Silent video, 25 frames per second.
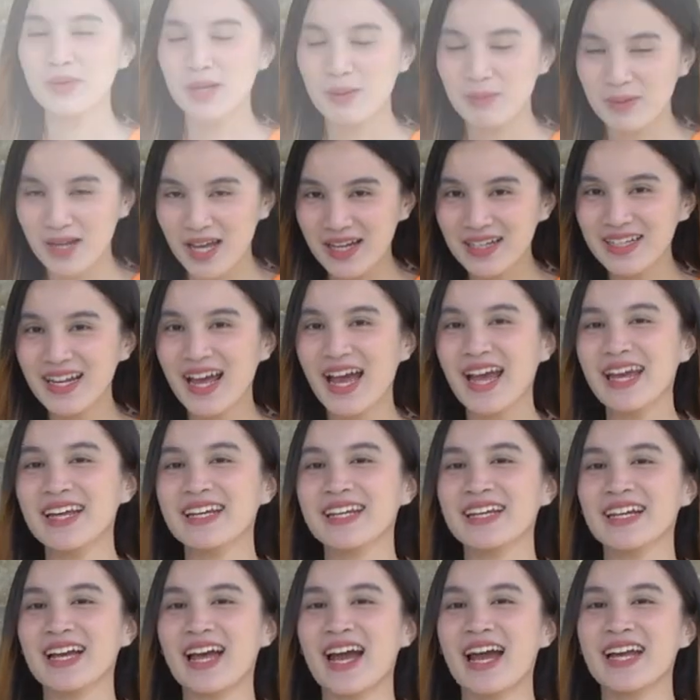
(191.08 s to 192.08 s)
หรับท่านใด
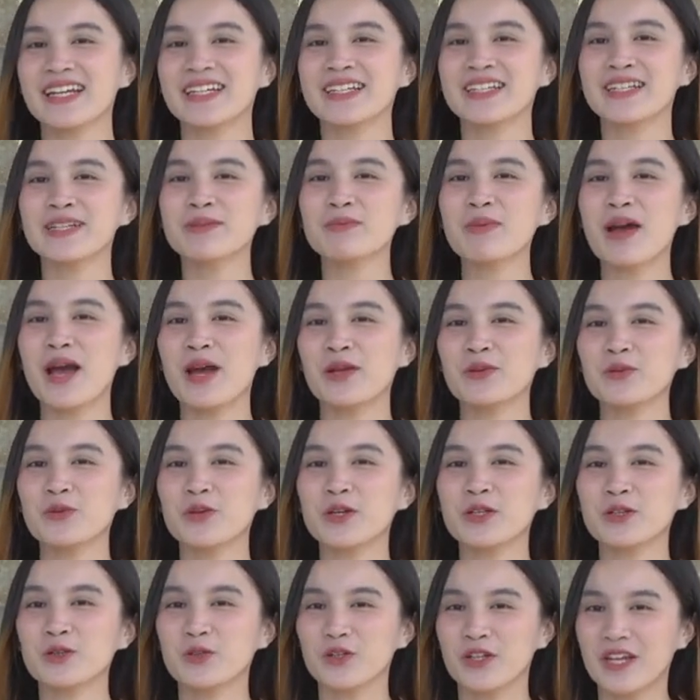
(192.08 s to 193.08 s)
นะคะที่มา
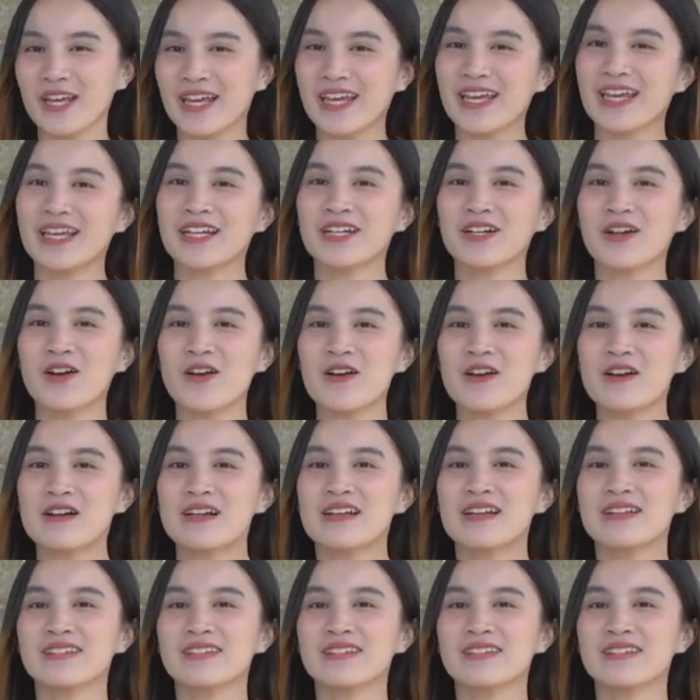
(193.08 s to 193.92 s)
ด้วยตนเองก็